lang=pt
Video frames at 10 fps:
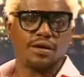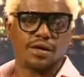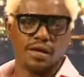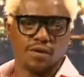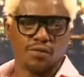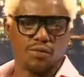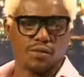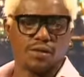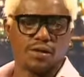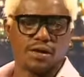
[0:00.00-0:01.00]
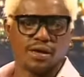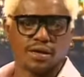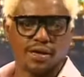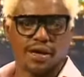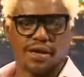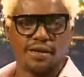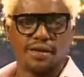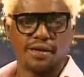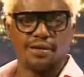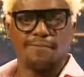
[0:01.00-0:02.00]
que eu é, criei,
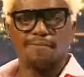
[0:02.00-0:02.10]
né?